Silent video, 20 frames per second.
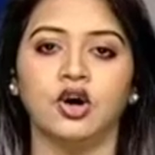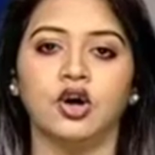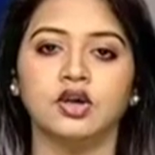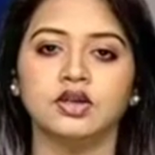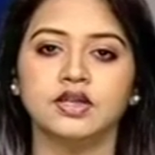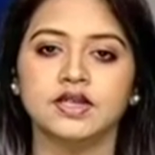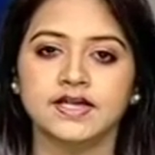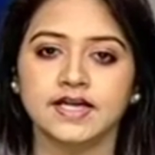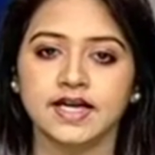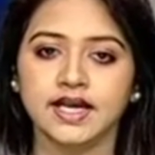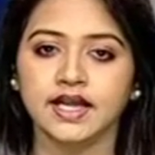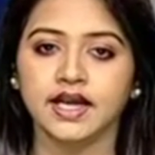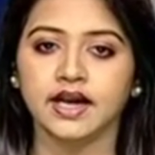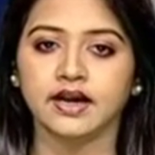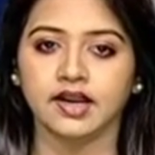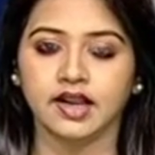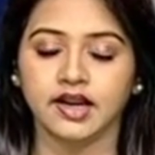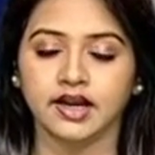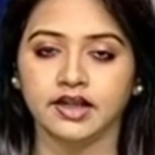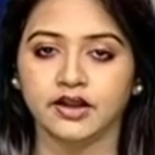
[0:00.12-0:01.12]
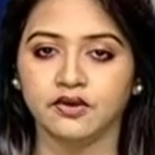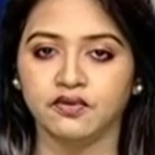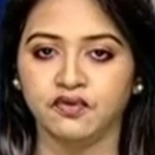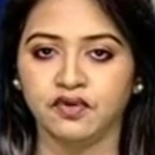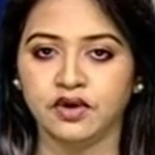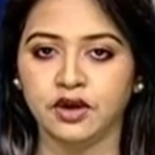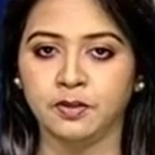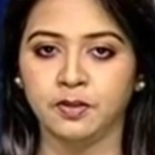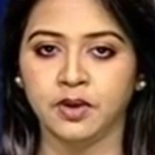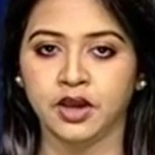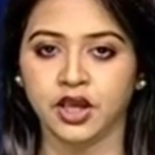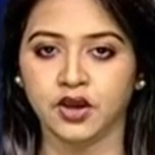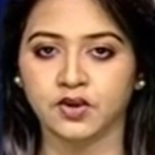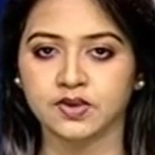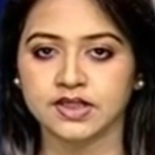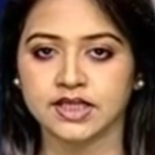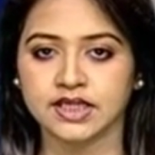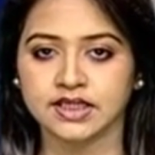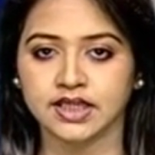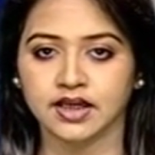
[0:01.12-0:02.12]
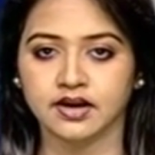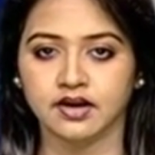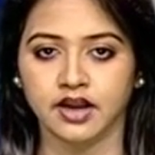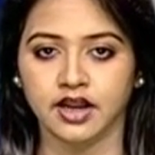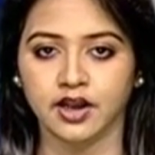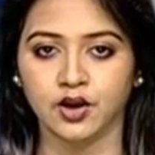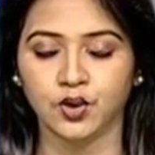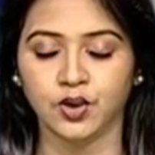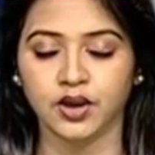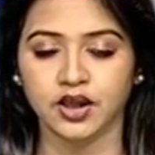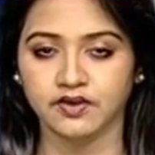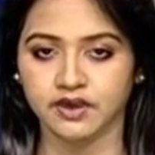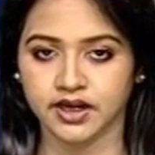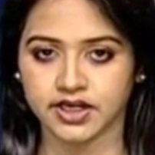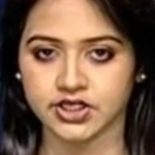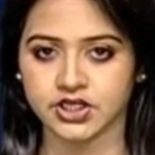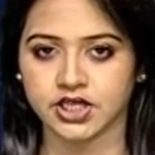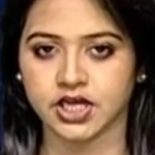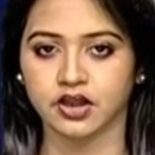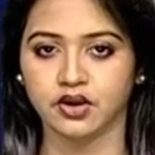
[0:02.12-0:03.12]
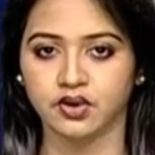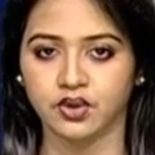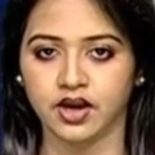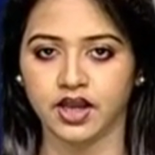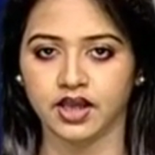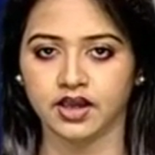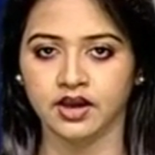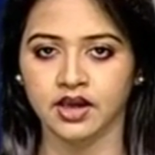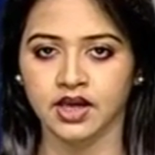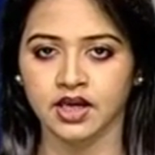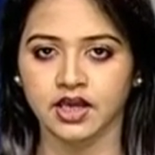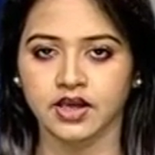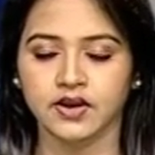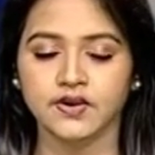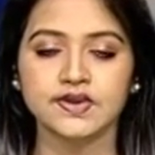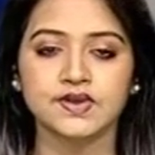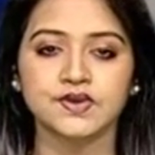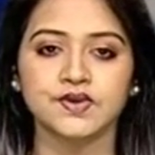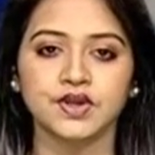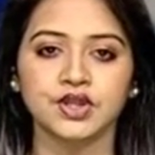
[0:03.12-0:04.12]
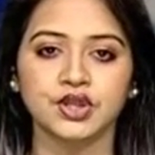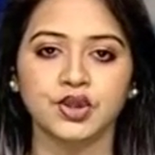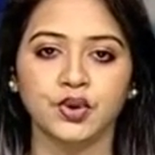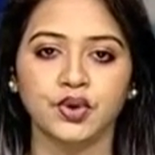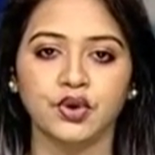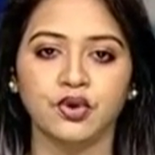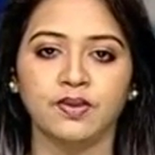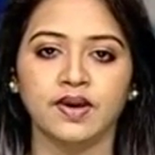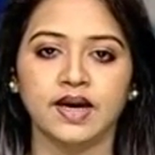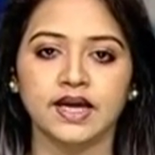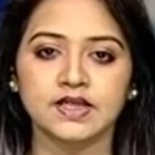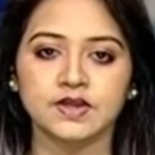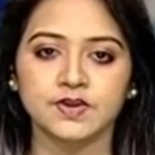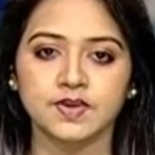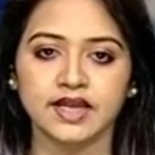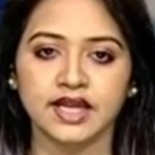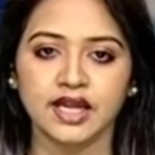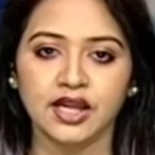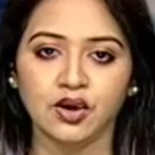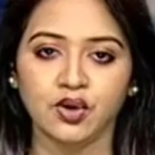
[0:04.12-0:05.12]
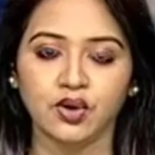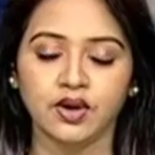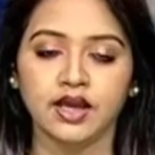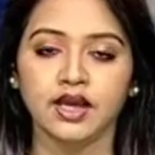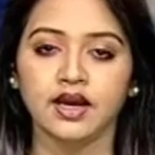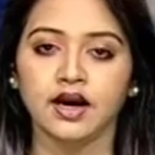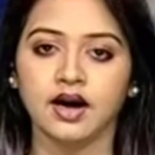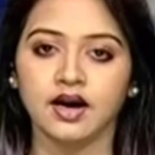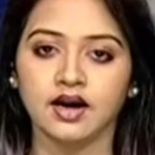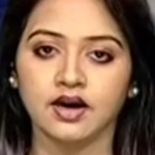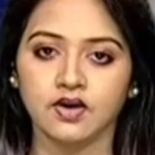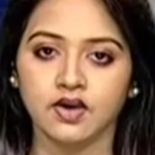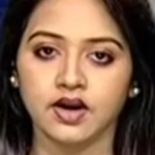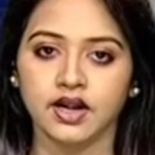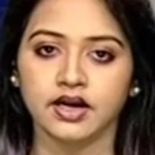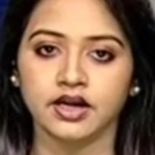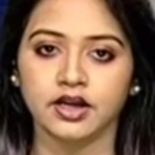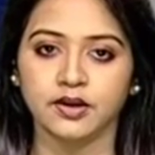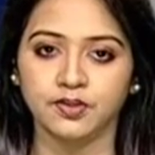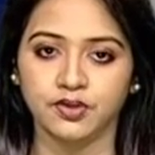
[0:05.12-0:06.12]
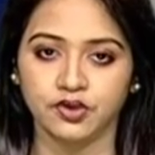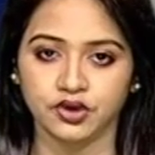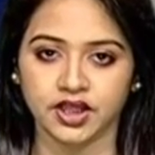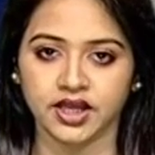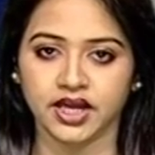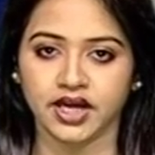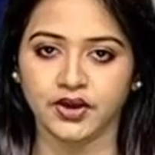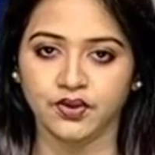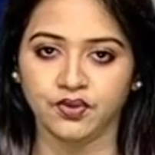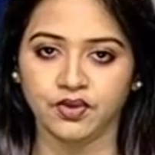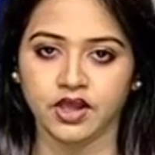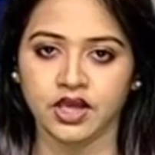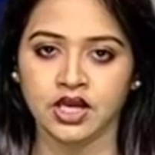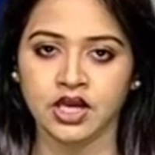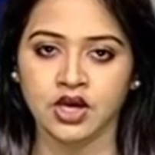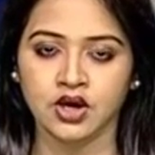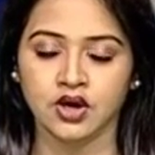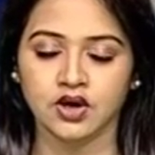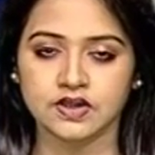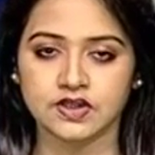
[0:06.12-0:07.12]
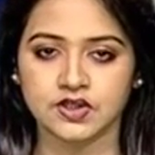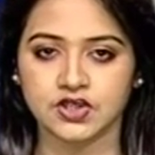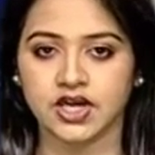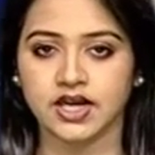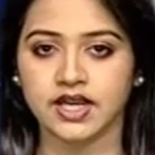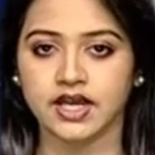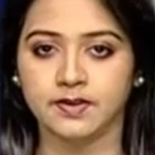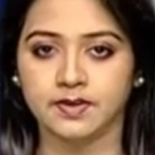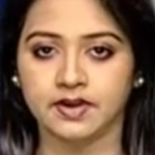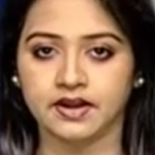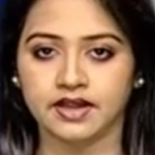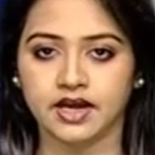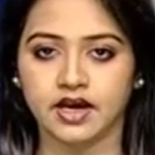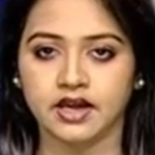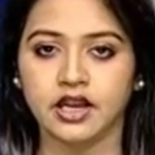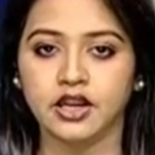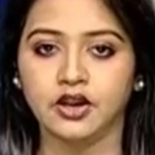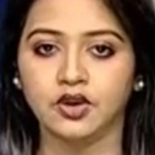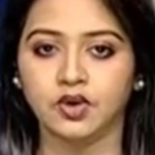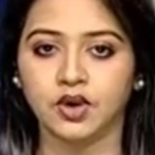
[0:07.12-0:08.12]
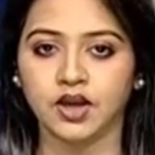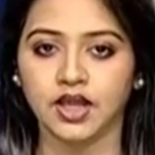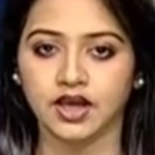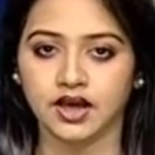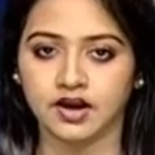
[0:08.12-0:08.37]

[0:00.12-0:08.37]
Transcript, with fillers: ఆస్ట్రేలియా క్రికెటర్ ఫిలిప్ హ్యూస్ అంత్యక్రియలు ఇవాళ జరగనున్నాయి హ్యూస్ సొంత ఊరు మాక్స్విలేలో ఈ ఆఖరు ఘట్టం పూర్తి కానుంది ఆస్ట్రేలియా ప్రధాని టోనీ